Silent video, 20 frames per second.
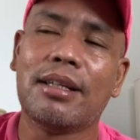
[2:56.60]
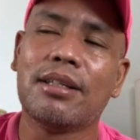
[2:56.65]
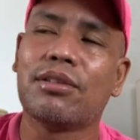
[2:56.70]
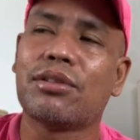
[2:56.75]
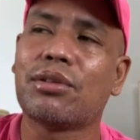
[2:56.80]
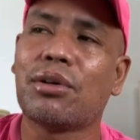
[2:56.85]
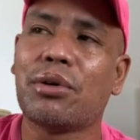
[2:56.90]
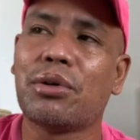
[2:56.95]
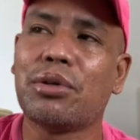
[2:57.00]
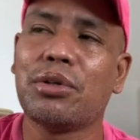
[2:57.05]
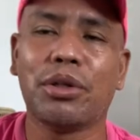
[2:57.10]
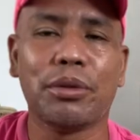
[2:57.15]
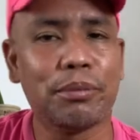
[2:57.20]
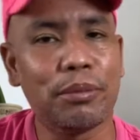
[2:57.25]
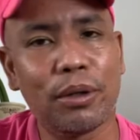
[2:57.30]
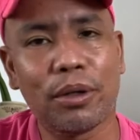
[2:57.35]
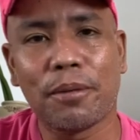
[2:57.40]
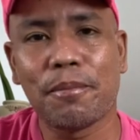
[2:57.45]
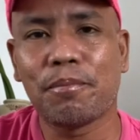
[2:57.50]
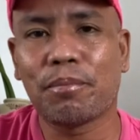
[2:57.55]
So, yun
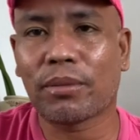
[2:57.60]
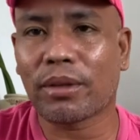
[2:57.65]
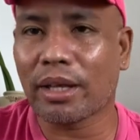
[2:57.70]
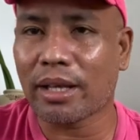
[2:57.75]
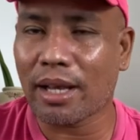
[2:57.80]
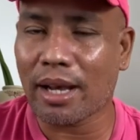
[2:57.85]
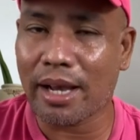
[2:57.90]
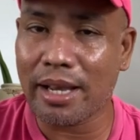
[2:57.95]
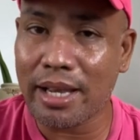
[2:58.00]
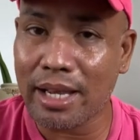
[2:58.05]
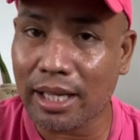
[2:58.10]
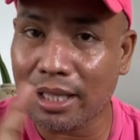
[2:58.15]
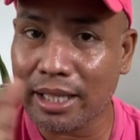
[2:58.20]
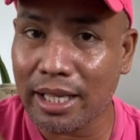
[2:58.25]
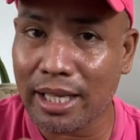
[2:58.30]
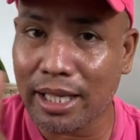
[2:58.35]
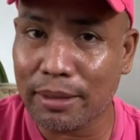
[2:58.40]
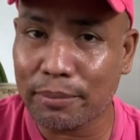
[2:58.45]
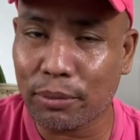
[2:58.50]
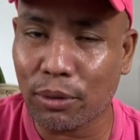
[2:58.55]
po. Kaya
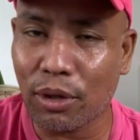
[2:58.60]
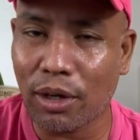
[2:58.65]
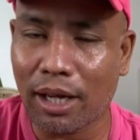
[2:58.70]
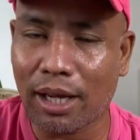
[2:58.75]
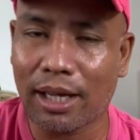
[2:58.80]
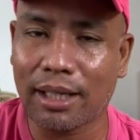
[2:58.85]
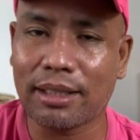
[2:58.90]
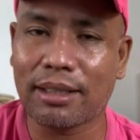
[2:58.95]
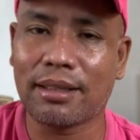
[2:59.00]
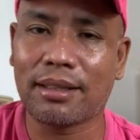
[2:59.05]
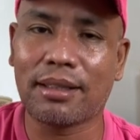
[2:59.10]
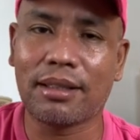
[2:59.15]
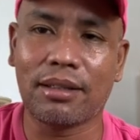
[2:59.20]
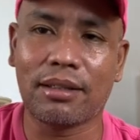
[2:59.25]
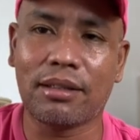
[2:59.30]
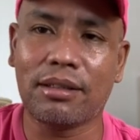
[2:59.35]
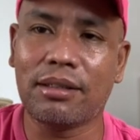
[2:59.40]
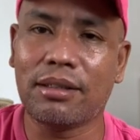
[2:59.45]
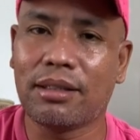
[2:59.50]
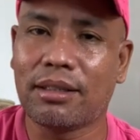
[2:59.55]
ingat-ingat po lahat,
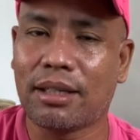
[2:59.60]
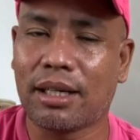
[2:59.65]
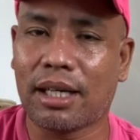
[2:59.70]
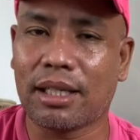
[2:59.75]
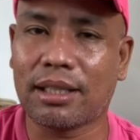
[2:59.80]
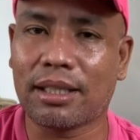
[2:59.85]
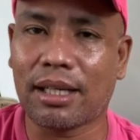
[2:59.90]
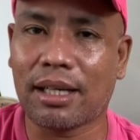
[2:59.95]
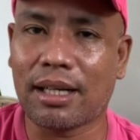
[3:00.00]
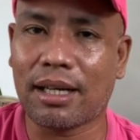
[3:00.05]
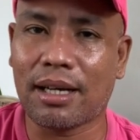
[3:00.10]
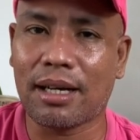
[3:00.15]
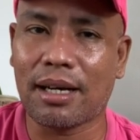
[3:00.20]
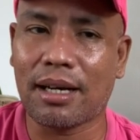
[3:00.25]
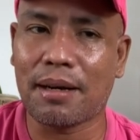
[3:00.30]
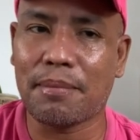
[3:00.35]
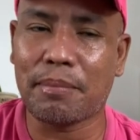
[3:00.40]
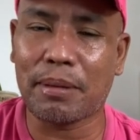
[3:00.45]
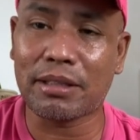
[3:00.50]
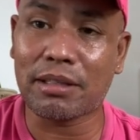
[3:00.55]
no? At
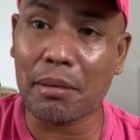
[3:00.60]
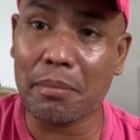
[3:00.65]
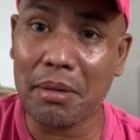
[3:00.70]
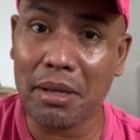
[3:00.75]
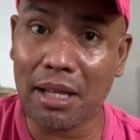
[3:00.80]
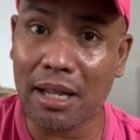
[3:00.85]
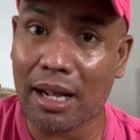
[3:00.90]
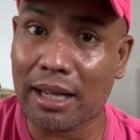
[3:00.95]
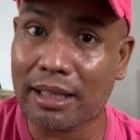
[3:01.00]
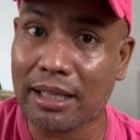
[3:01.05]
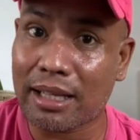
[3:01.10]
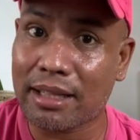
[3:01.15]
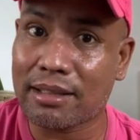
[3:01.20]
uh, pagsabihin natin